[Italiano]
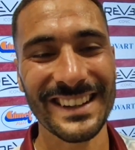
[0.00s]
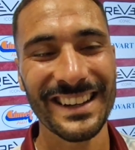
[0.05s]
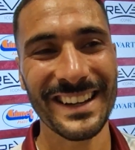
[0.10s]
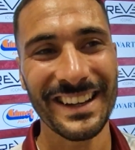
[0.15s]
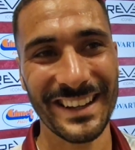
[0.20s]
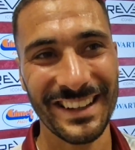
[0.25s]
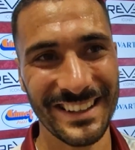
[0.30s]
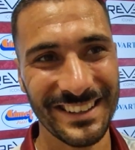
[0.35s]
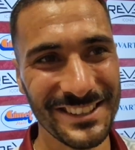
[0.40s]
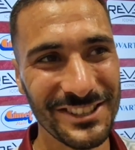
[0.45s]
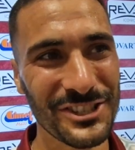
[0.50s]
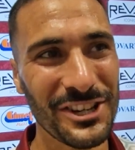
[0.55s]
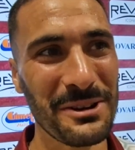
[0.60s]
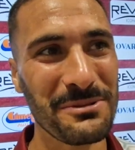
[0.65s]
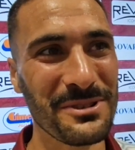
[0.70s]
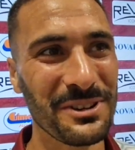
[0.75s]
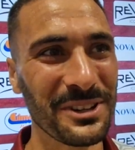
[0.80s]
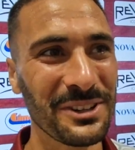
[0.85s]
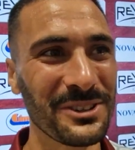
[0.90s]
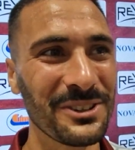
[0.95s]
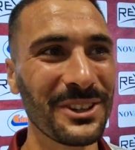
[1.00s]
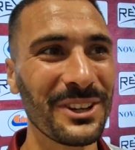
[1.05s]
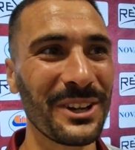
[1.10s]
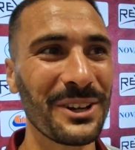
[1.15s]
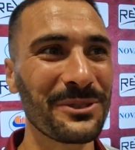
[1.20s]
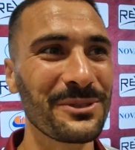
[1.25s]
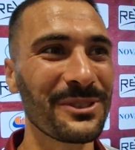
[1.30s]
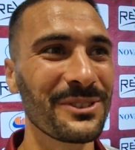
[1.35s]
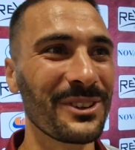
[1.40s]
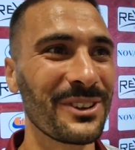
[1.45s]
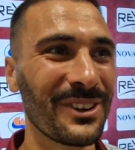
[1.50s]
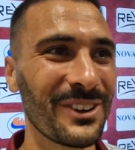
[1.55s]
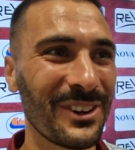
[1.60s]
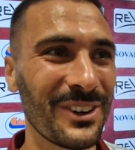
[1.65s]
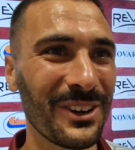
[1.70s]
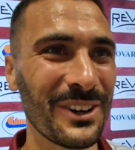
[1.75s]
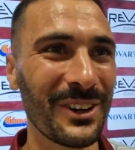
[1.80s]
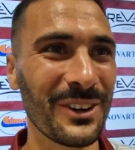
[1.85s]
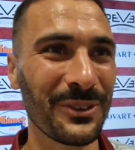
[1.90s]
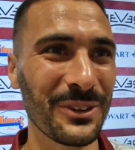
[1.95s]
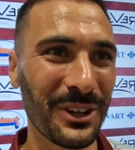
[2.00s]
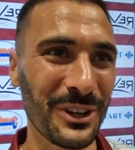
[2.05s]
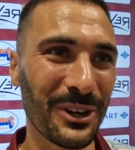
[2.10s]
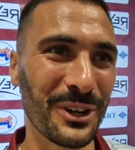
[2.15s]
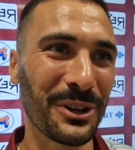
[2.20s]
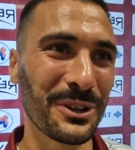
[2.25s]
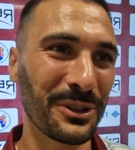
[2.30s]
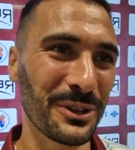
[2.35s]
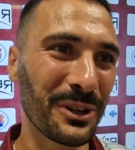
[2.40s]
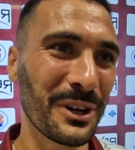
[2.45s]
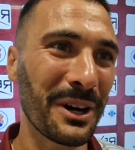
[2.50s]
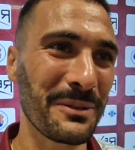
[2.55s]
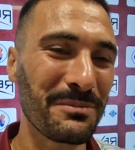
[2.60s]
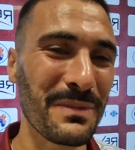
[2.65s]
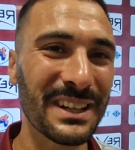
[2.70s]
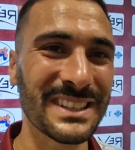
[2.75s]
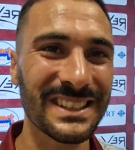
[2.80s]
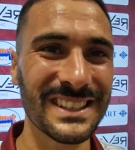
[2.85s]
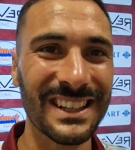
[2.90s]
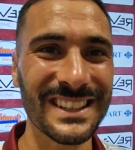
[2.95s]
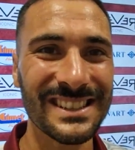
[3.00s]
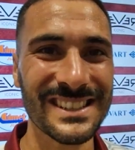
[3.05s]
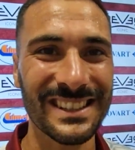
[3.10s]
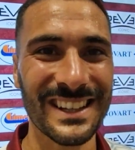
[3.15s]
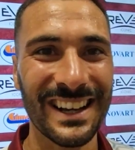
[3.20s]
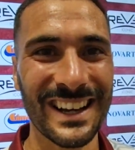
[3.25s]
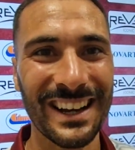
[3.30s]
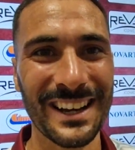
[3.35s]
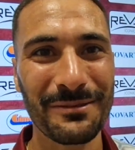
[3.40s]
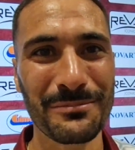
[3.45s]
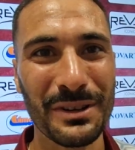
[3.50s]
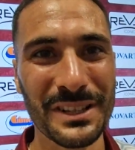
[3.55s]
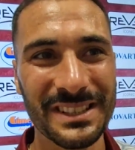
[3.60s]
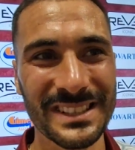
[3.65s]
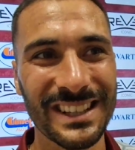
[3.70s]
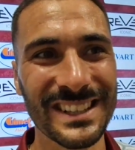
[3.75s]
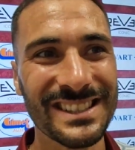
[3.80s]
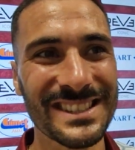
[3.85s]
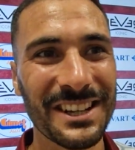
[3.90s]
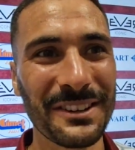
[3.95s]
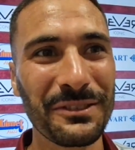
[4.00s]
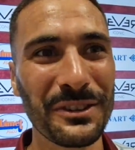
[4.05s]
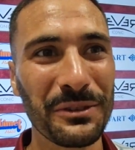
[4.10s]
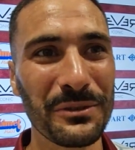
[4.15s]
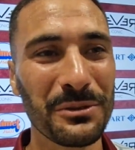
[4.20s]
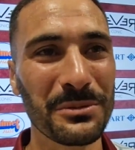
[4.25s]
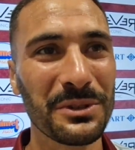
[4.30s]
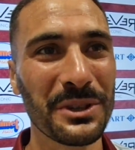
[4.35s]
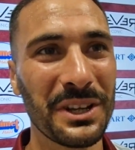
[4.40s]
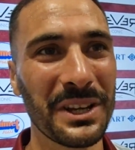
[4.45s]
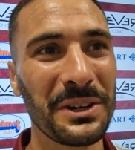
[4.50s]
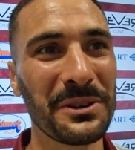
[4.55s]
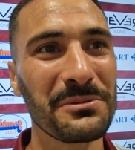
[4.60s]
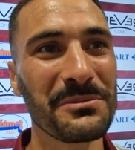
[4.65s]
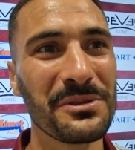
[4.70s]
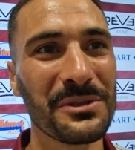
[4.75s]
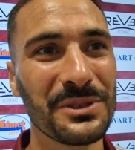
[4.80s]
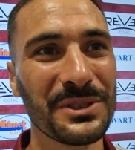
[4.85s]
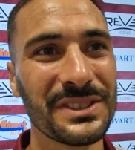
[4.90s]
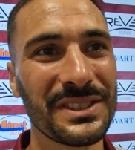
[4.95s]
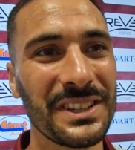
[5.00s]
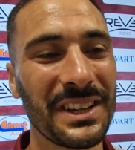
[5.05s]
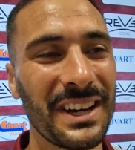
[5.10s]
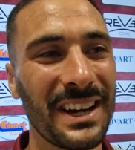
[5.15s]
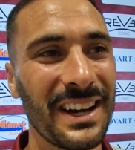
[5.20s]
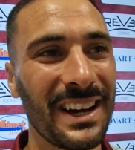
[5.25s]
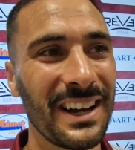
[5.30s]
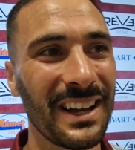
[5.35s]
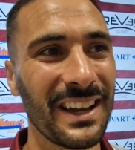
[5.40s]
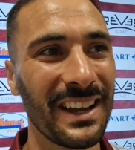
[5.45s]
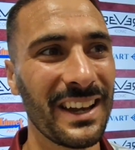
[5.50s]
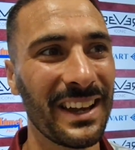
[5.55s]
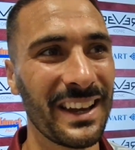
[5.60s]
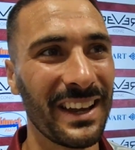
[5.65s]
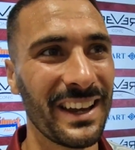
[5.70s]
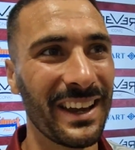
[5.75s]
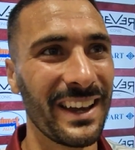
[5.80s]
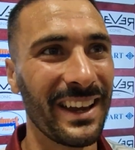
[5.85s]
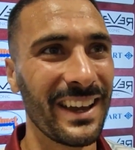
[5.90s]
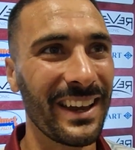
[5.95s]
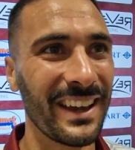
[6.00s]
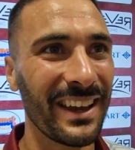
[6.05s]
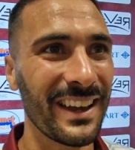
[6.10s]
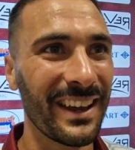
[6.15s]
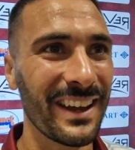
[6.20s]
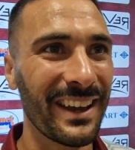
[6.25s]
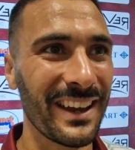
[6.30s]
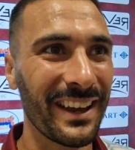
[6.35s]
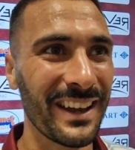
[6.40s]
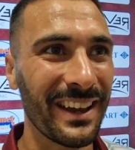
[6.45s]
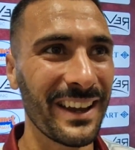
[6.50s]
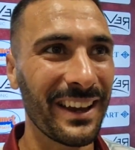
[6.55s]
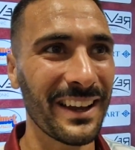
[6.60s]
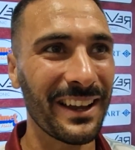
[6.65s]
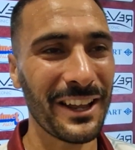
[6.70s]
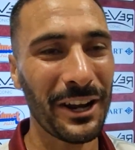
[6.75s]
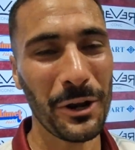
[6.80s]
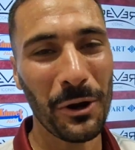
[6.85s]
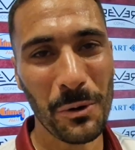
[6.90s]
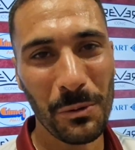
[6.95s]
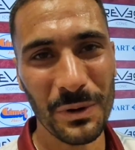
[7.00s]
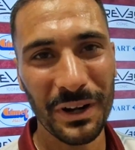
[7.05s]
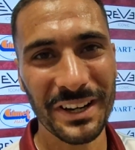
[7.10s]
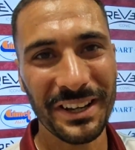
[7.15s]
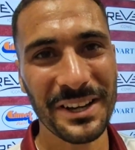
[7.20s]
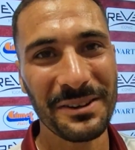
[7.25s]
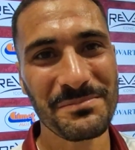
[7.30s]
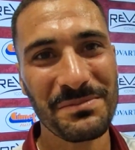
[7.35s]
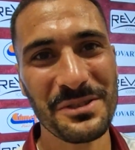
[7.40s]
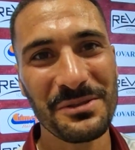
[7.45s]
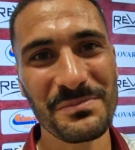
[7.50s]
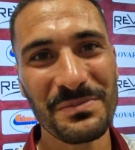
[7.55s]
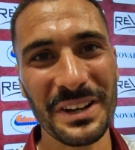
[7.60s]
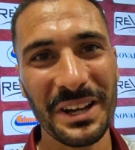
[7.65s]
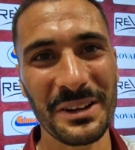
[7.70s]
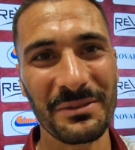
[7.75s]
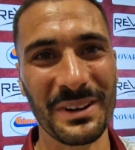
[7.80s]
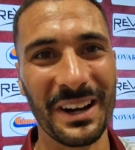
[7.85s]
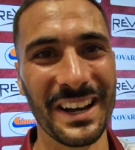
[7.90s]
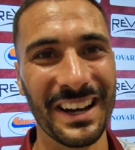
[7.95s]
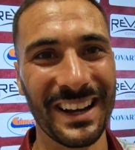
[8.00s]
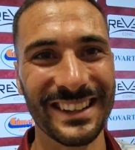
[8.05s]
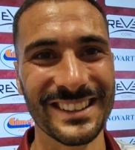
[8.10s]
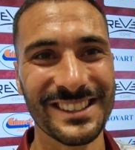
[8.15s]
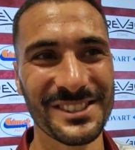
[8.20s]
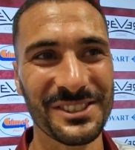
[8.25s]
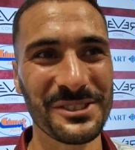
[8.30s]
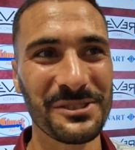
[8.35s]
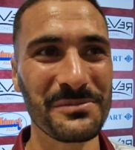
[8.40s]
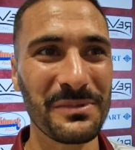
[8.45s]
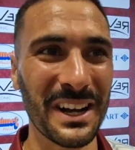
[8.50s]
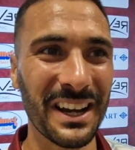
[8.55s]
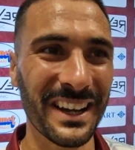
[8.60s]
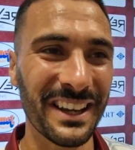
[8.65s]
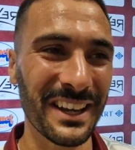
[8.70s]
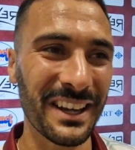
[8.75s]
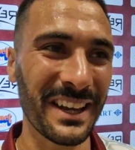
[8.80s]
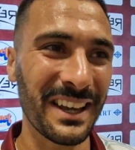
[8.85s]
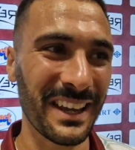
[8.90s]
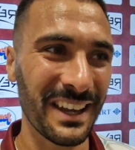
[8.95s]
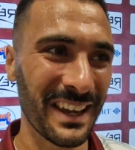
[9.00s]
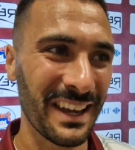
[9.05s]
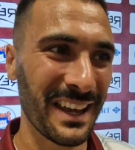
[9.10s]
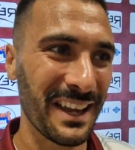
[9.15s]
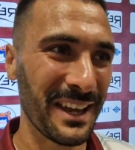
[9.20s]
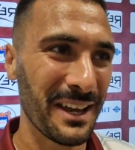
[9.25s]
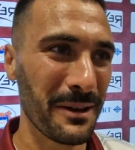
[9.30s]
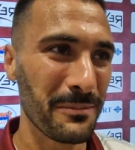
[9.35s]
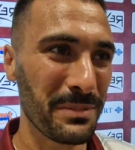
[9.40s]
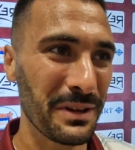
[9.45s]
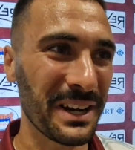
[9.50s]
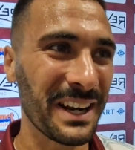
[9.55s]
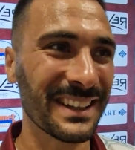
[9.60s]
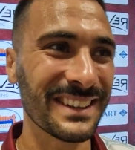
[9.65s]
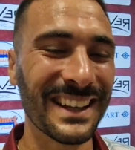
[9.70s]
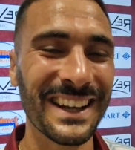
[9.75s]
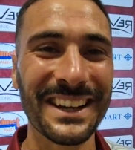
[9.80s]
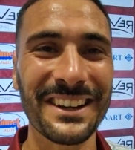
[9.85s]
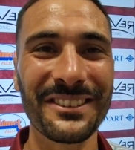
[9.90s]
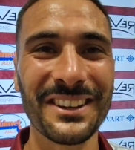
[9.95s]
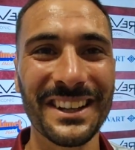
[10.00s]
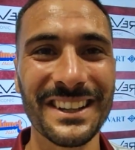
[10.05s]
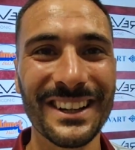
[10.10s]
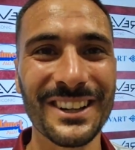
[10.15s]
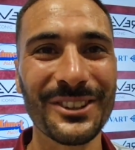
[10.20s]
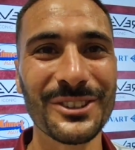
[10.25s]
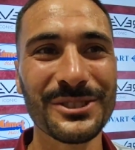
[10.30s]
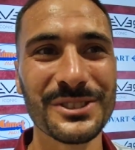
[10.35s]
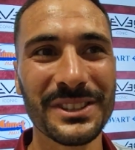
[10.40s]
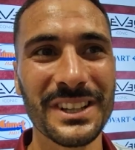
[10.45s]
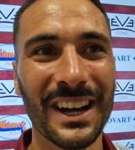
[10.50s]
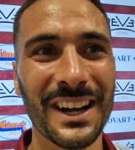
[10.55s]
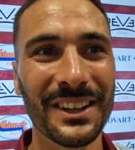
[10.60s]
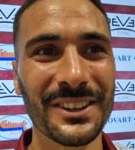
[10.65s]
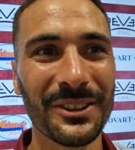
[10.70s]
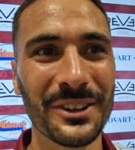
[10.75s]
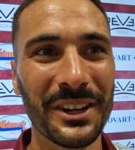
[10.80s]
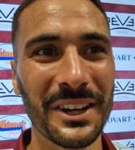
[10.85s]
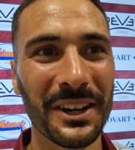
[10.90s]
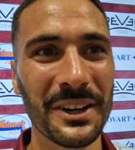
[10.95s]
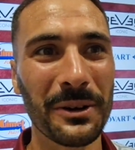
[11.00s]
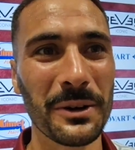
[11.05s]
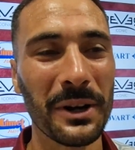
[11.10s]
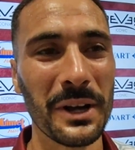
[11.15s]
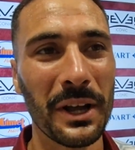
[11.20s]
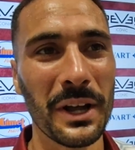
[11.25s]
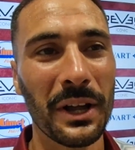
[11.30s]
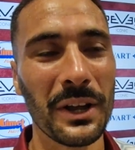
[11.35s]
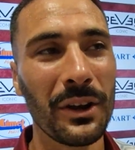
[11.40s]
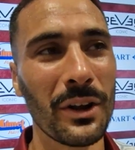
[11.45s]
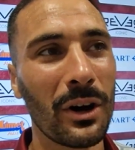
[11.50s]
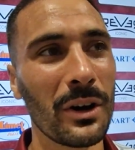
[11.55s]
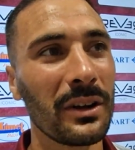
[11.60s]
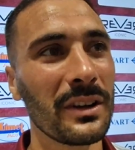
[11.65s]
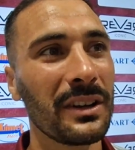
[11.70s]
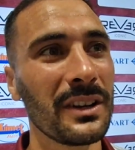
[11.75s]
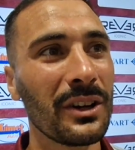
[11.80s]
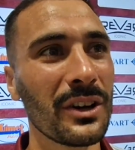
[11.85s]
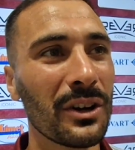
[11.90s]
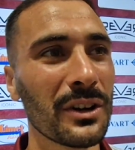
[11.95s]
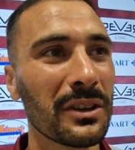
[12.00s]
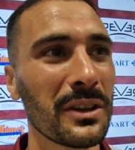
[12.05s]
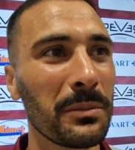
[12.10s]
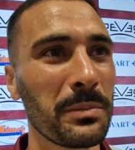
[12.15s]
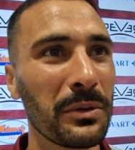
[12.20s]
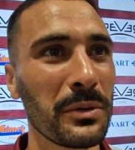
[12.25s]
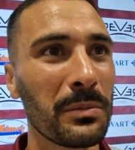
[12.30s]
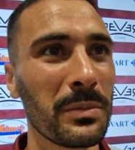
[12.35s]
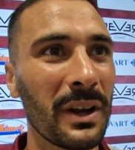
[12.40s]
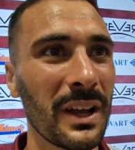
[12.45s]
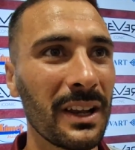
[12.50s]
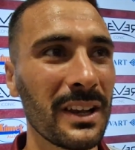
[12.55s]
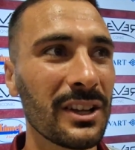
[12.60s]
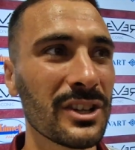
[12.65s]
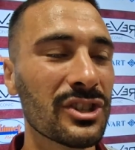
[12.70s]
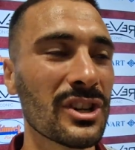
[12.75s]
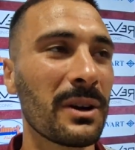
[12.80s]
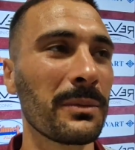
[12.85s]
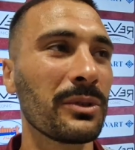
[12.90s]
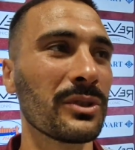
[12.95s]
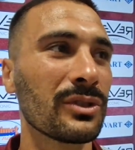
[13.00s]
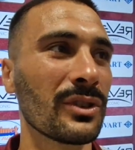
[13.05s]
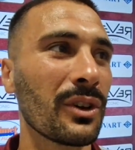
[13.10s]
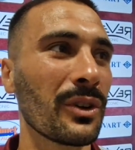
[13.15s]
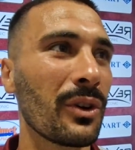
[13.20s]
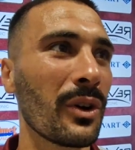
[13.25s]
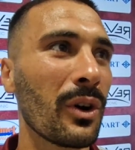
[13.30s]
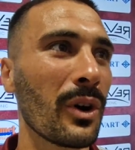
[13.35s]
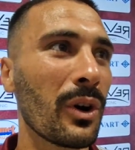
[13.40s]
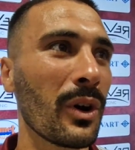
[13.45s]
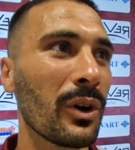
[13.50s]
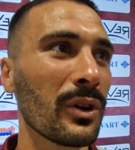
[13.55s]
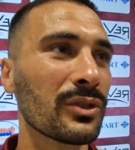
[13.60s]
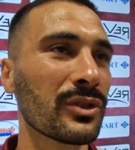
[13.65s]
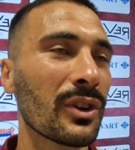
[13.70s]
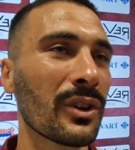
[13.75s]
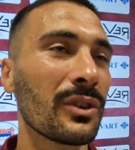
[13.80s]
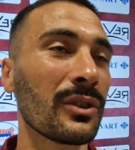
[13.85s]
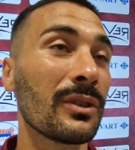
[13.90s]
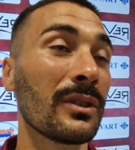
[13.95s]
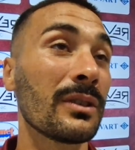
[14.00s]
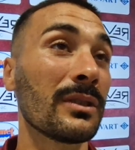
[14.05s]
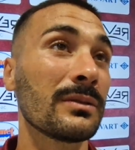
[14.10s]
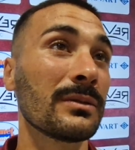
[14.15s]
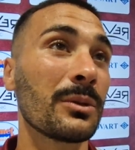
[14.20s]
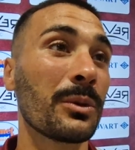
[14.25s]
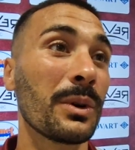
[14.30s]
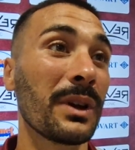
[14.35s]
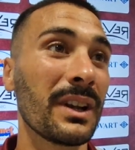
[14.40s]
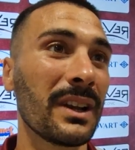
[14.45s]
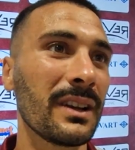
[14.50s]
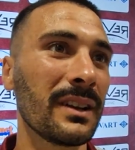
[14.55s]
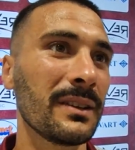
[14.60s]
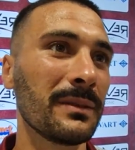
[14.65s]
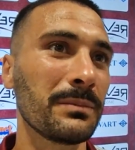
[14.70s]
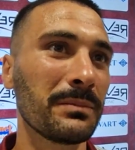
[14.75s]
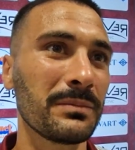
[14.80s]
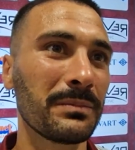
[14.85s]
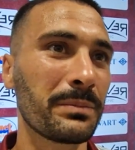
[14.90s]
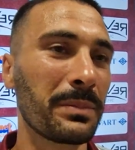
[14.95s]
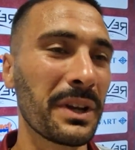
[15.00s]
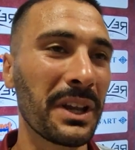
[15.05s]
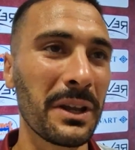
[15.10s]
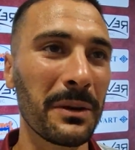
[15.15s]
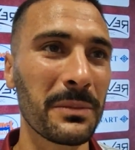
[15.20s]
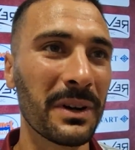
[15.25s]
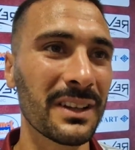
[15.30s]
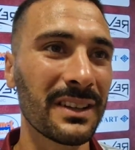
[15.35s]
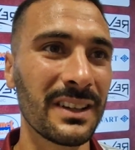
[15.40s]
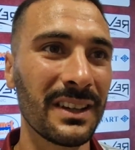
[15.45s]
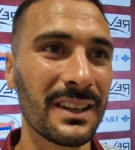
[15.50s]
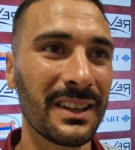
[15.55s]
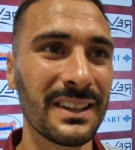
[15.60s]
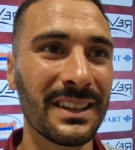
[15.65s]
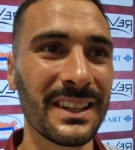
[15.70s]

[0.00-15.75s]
Eh, diciamo che quello è uno, un ricordo abbastanza, abbastanza, vivo perché comunque sia eh, creo qualche problema, insomma, anche per andare via dallo stadio, ecco. No, i ricordi più belli, diciamo, sono, sono quelli prima di,